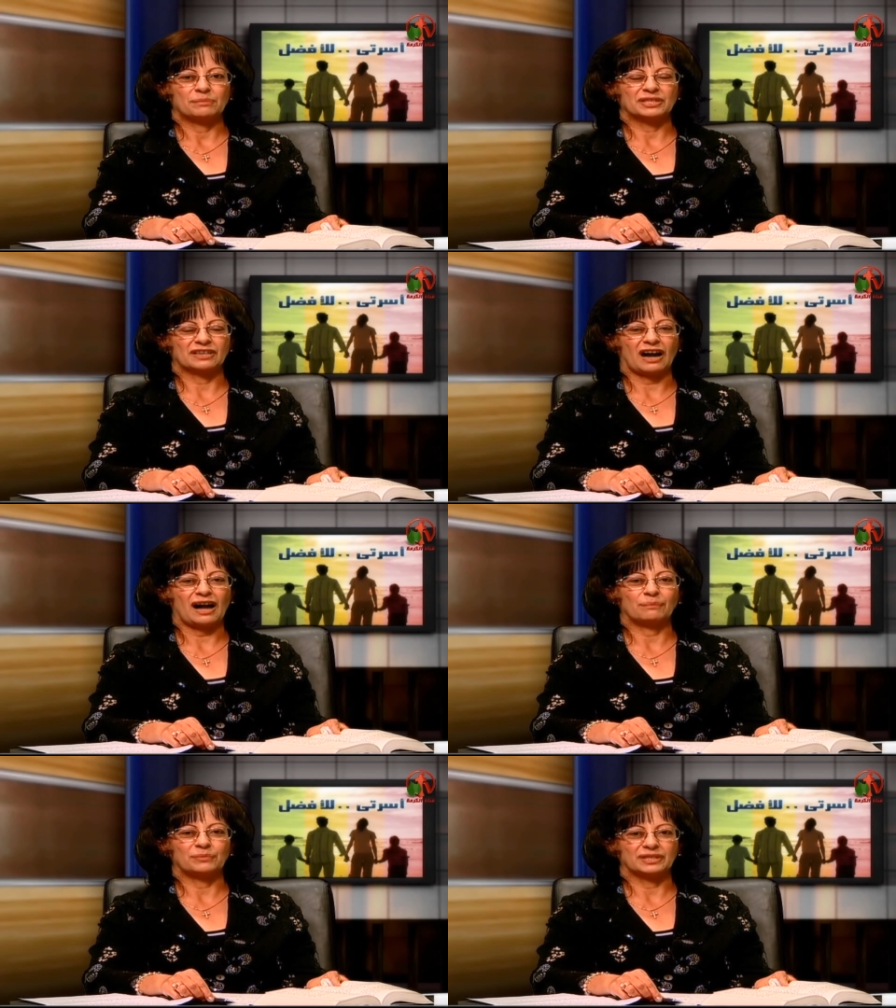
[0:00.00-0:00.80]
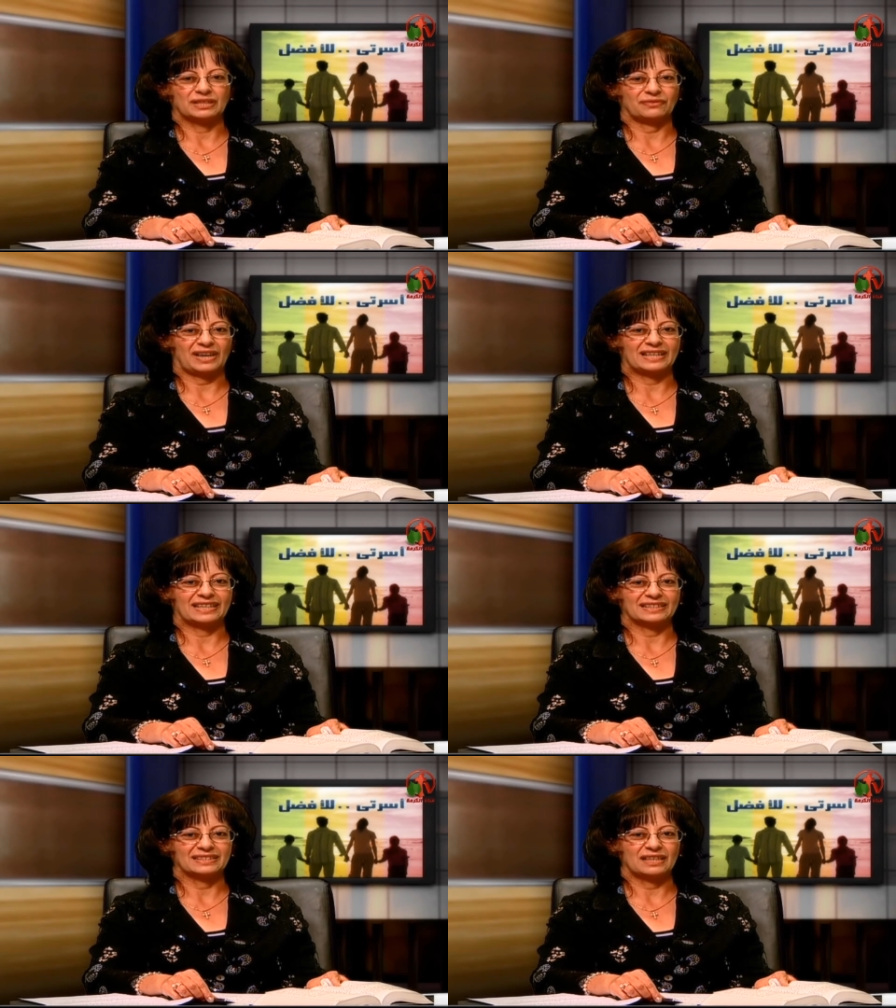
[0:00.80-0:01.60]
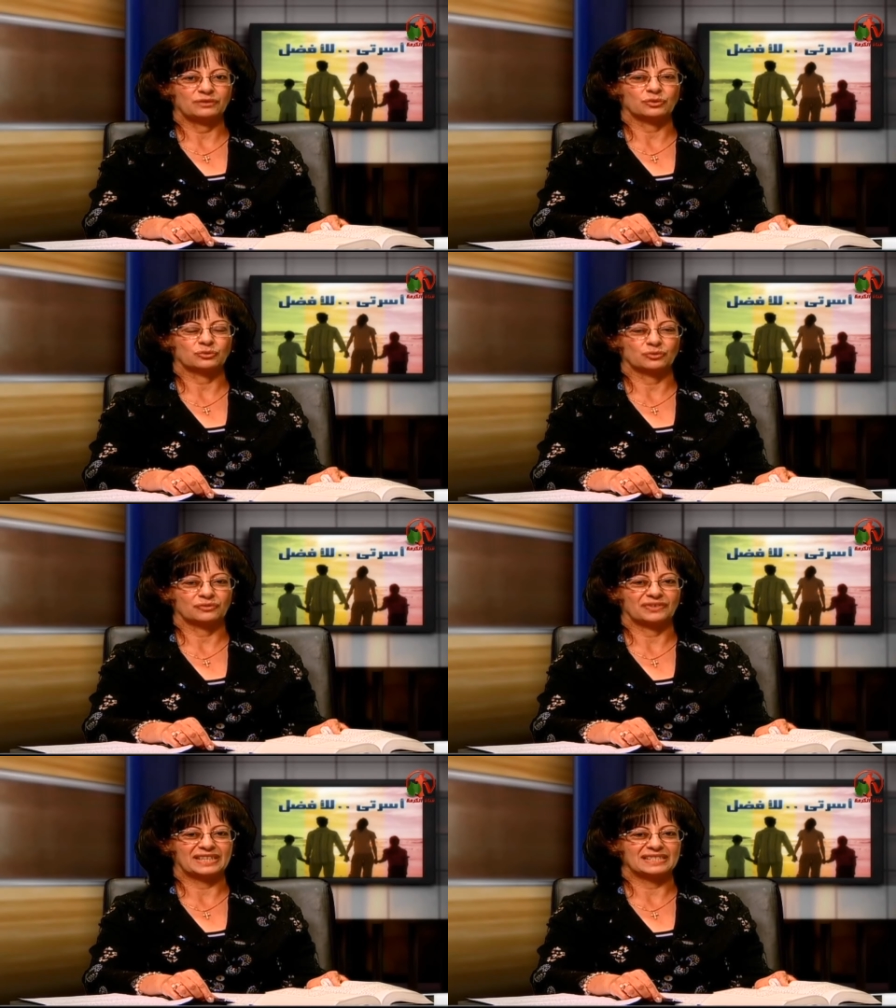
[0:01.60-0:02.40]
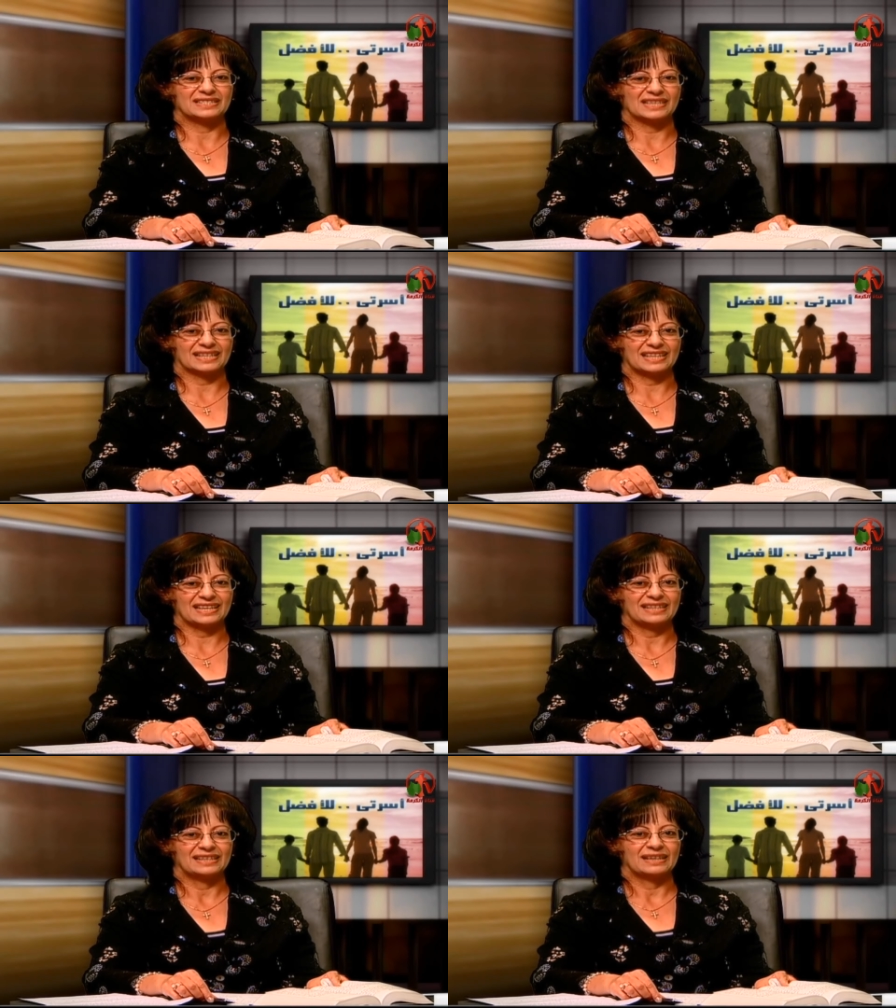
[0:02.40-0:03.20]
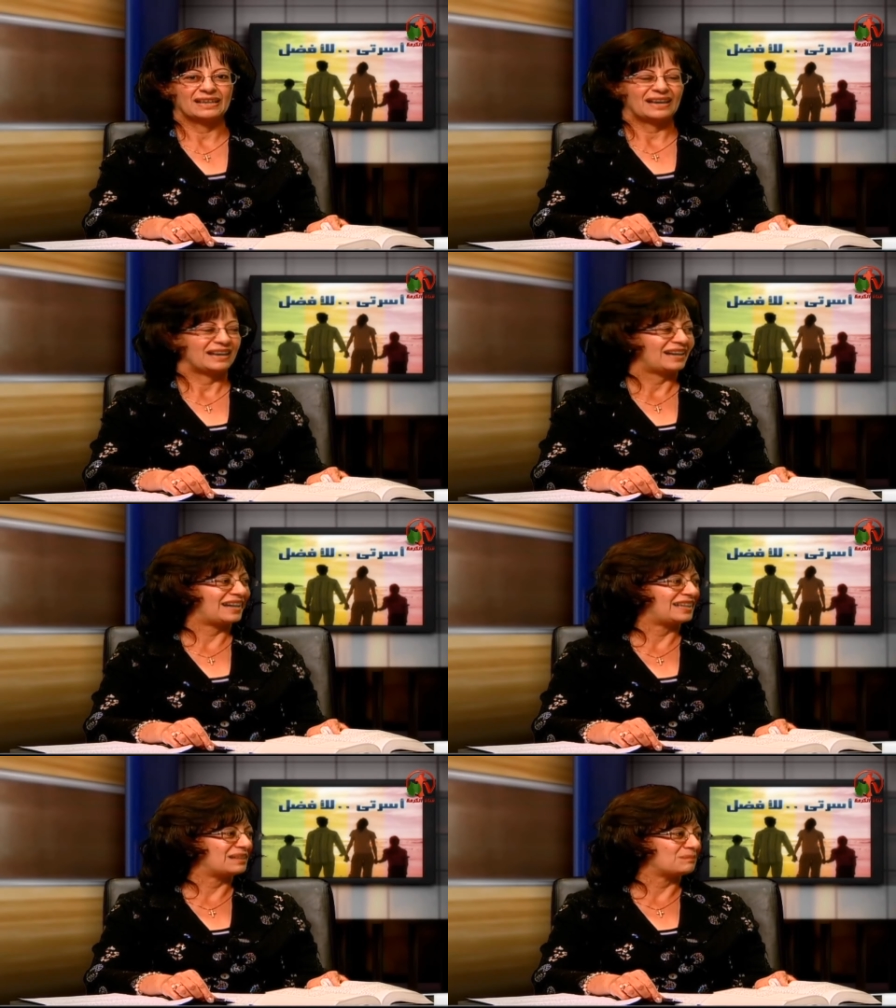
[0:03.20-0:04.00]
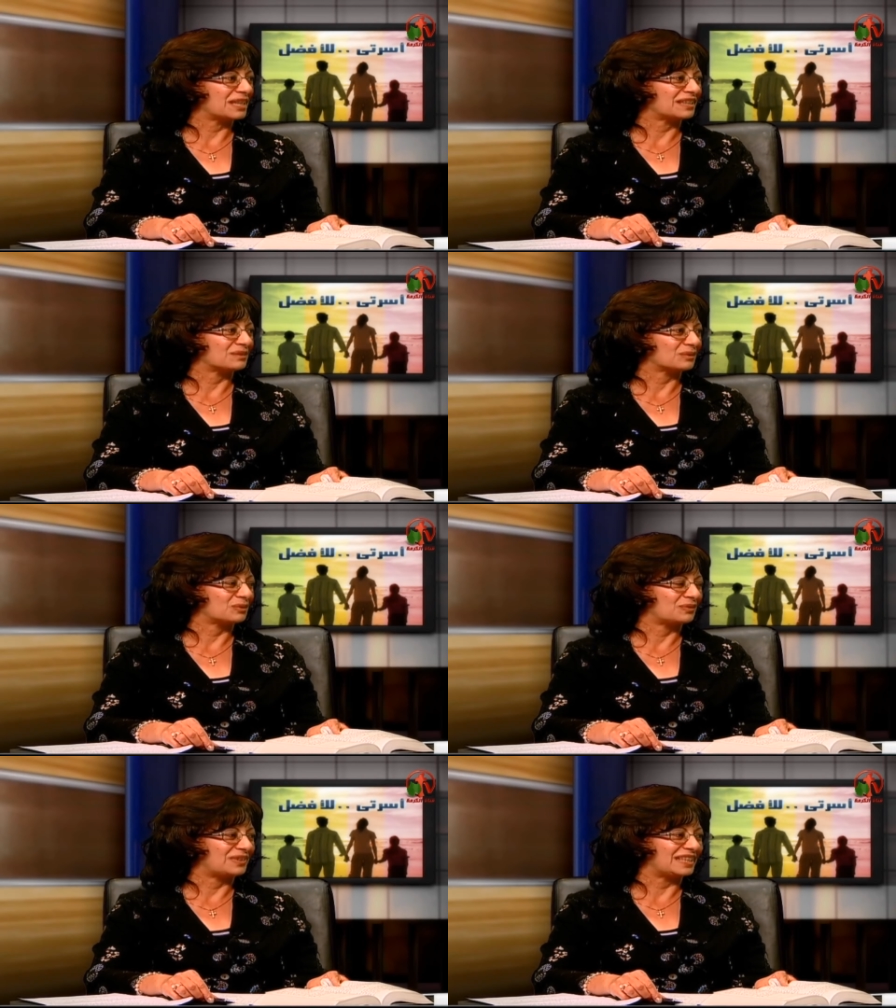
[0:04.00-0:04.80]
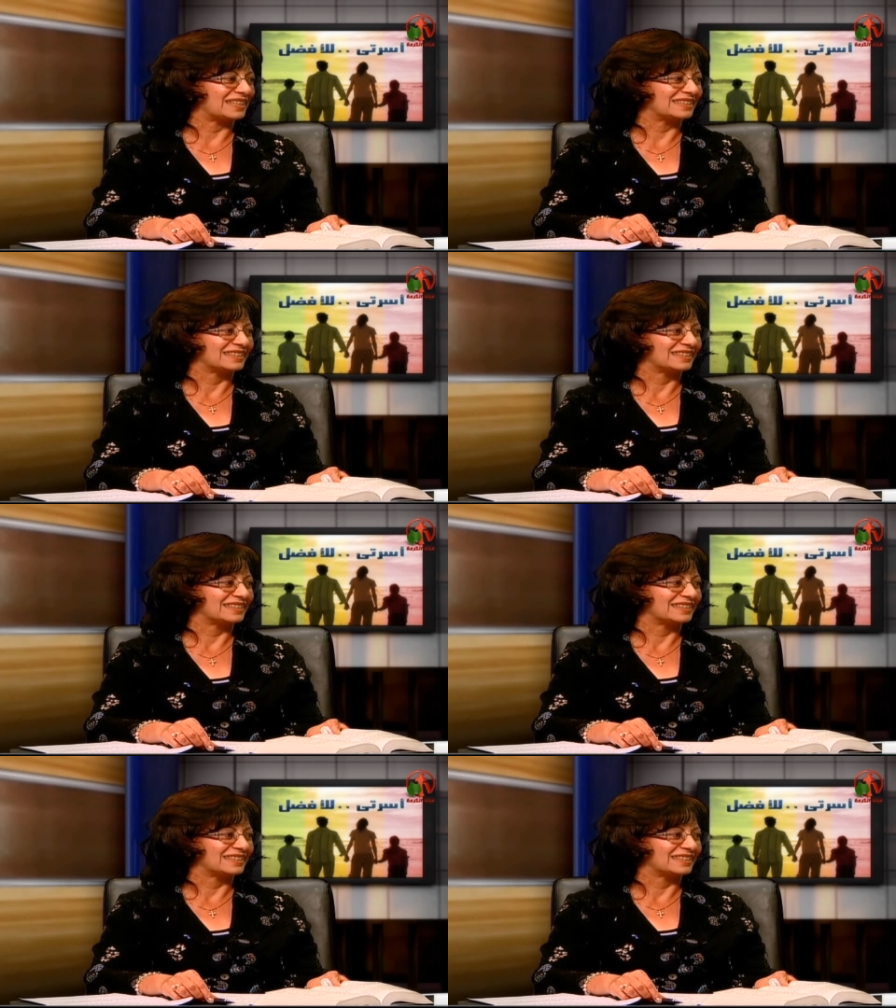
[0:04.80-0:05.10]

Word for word: بنرحب بضيف حلقتنا الدكتور فريد زكي أهلا بيك يا دكتور فريد